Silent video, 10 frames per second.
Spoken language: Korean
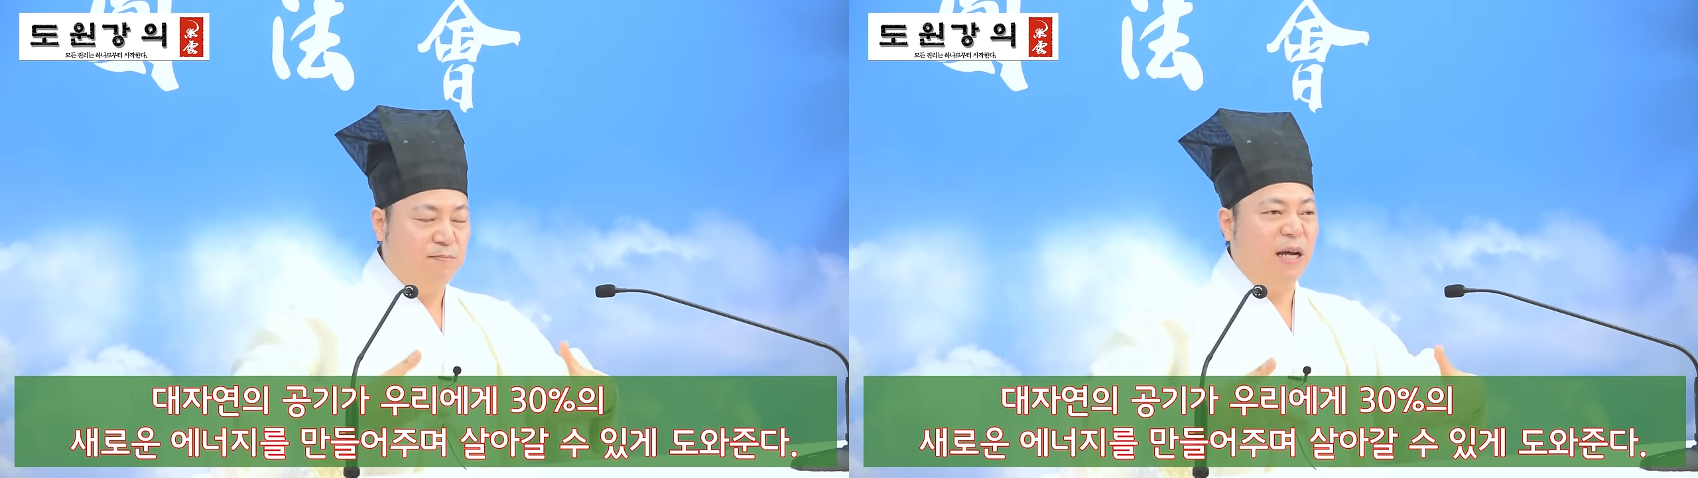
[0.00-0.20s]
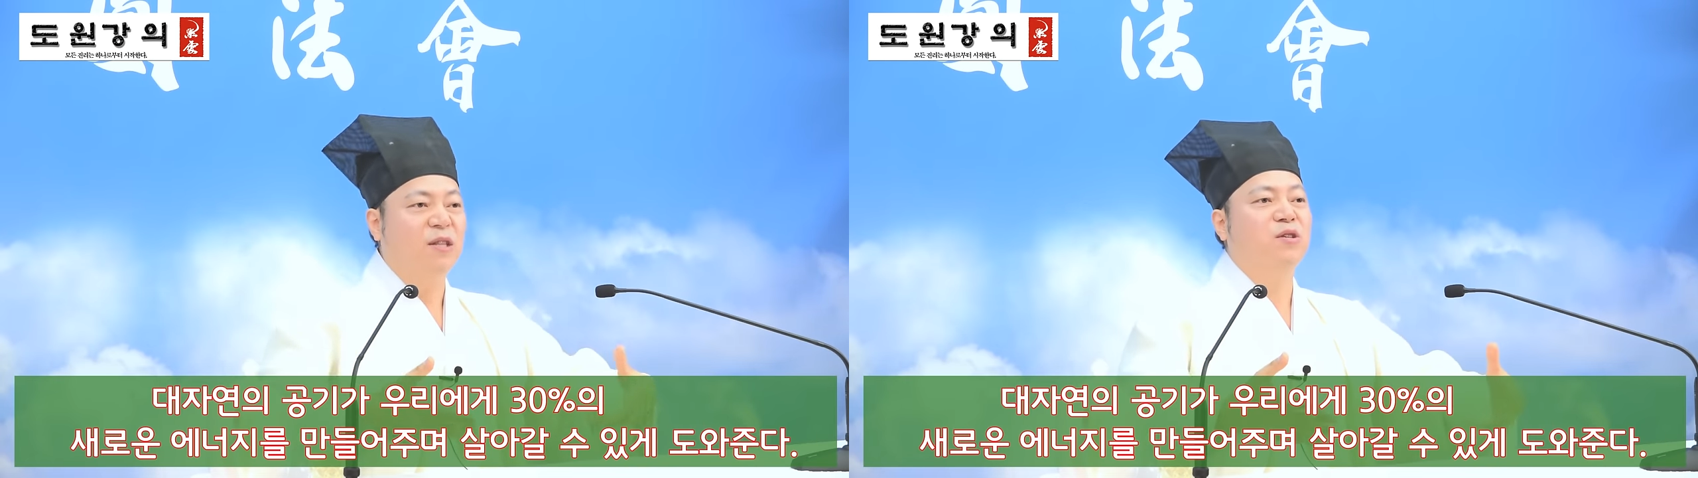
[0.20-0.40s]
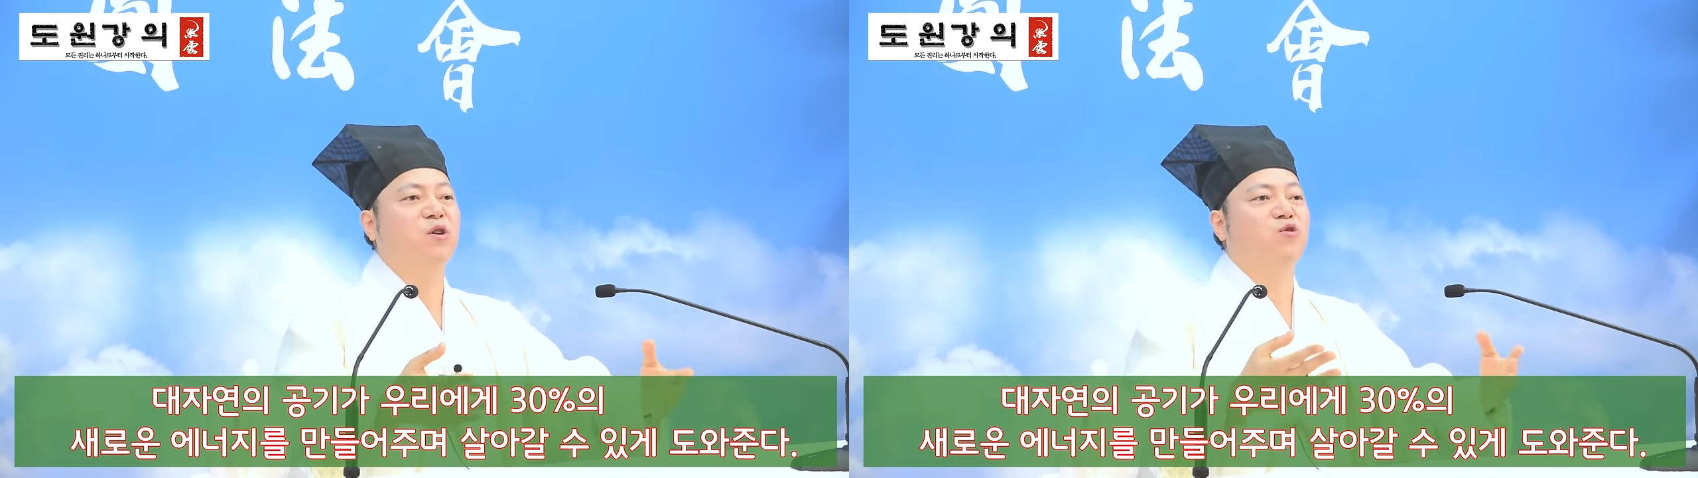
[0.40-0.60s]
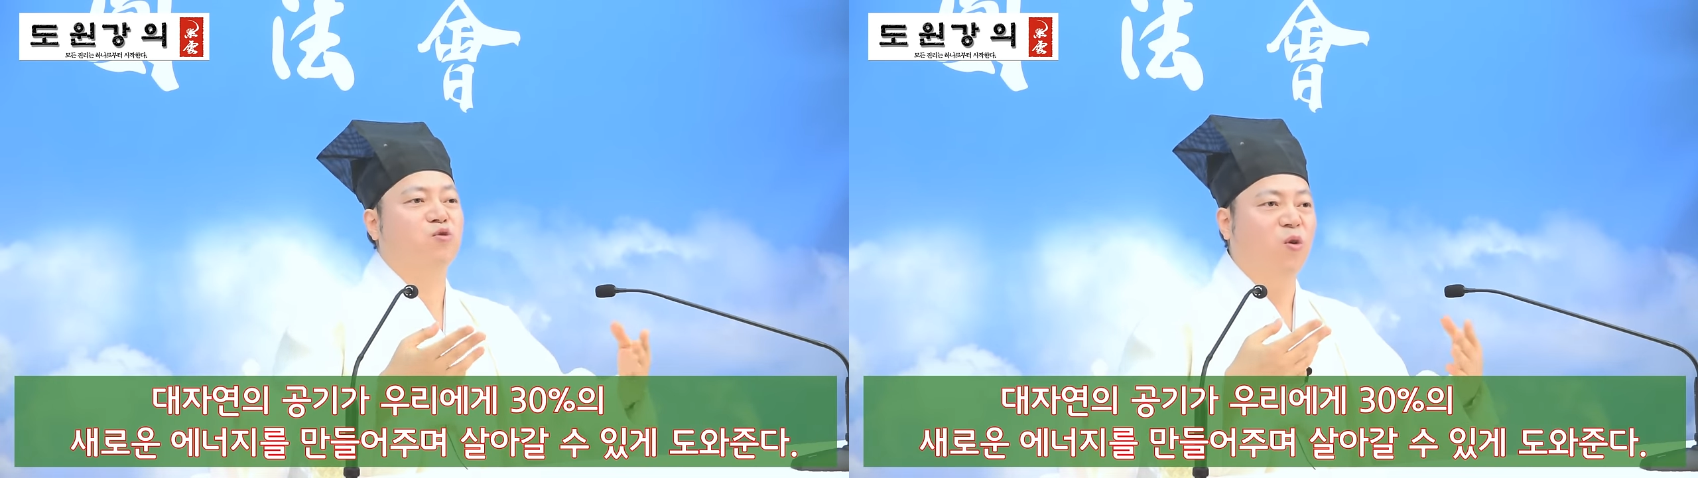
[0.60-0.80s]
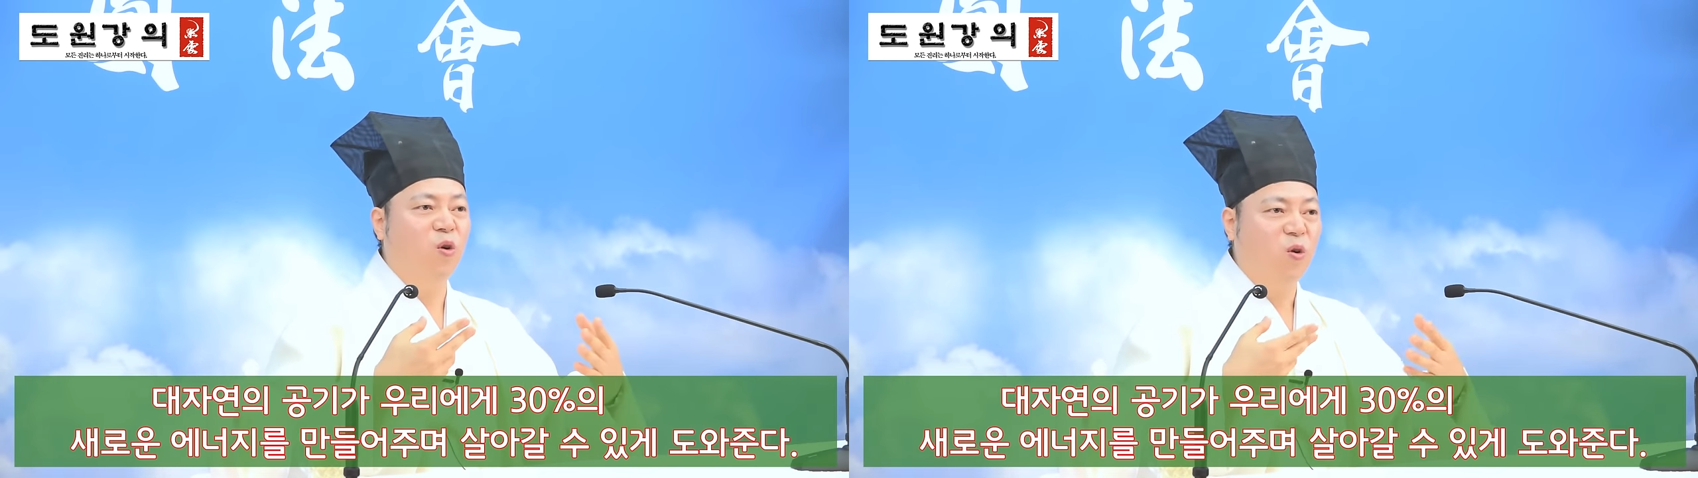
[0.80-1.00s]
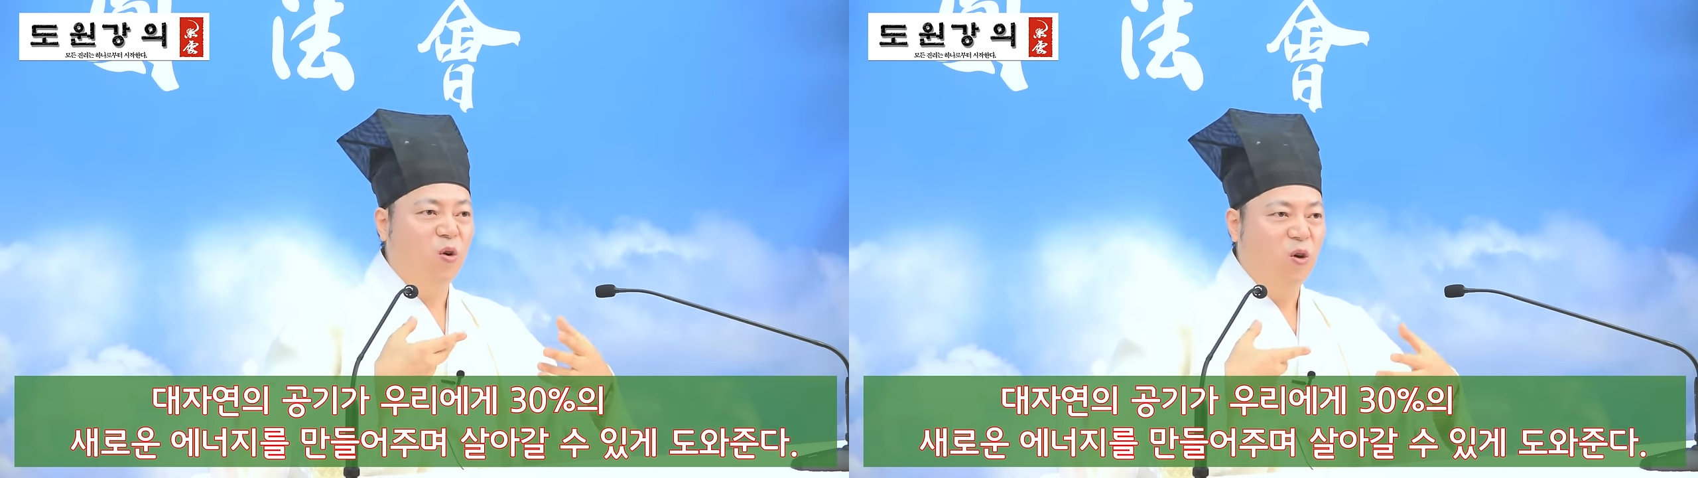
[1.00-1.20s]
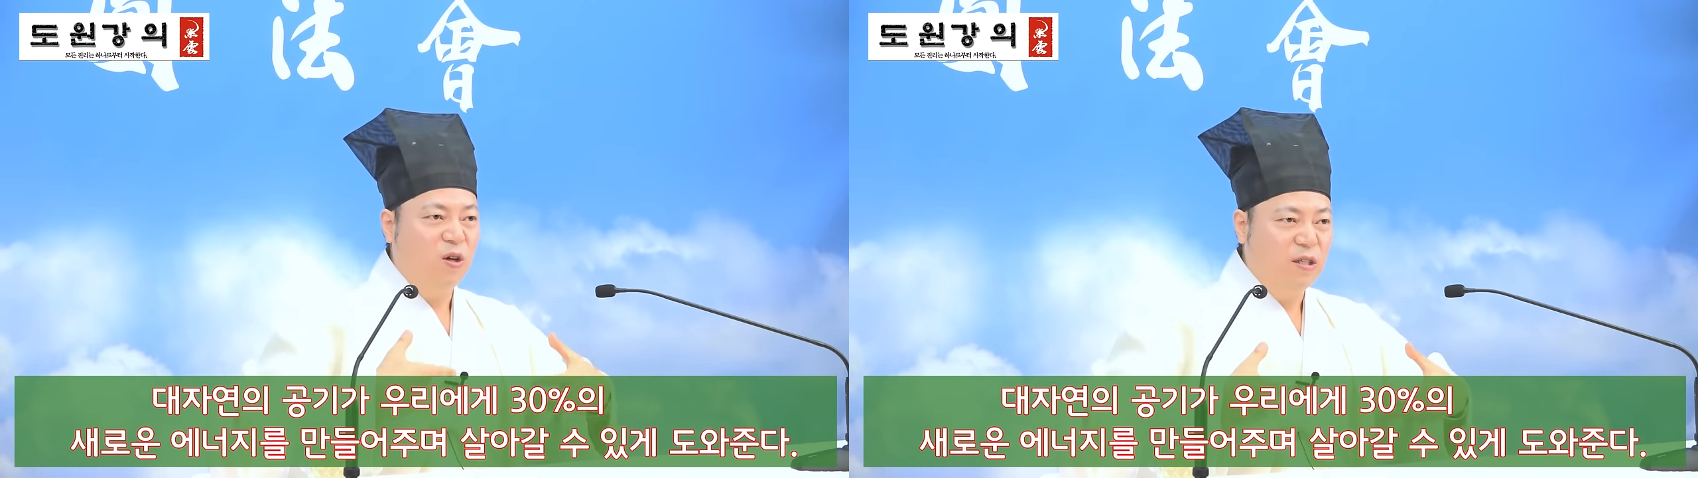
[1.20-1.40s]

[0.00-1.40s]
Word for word: 만들어주고